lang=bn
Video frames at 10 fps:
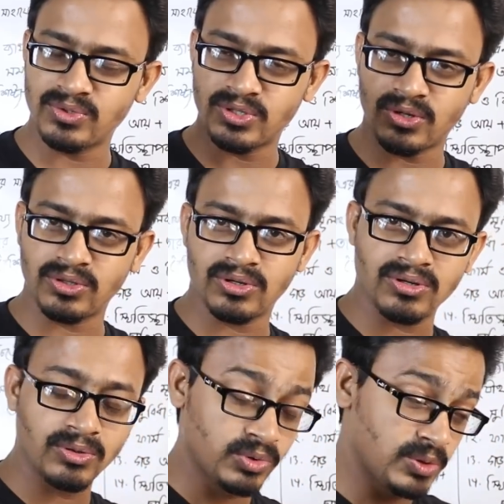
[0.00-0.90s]
উচ্চতর দক্ষ
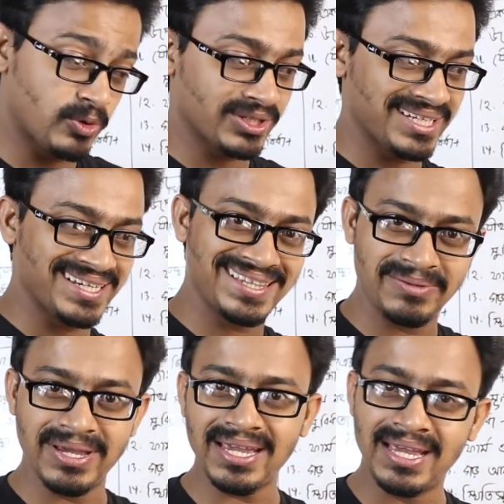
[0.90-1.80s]
উদ্দীপক থেকে
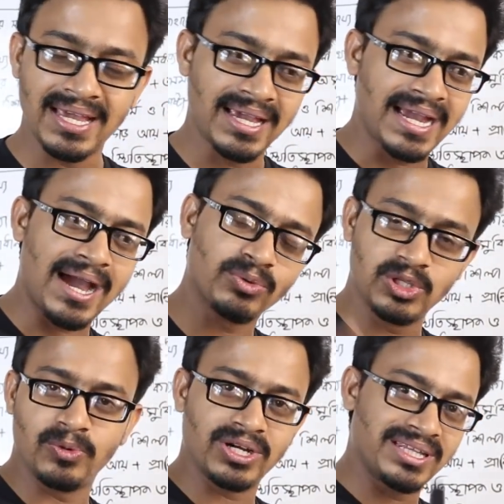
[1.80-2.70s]
দিবে আর
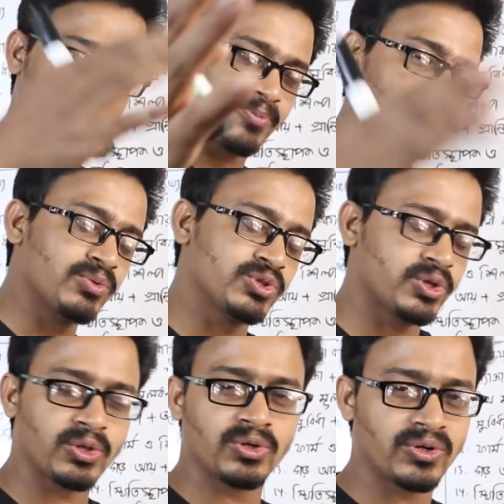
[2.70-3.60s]
উদ্দীপকে দেওয়ার পরে
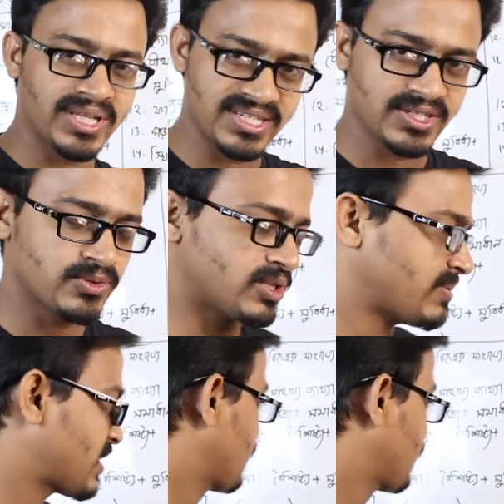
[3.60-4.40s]
উচ্চতর দক্ষতা জিজ্ঞেস করতে পারে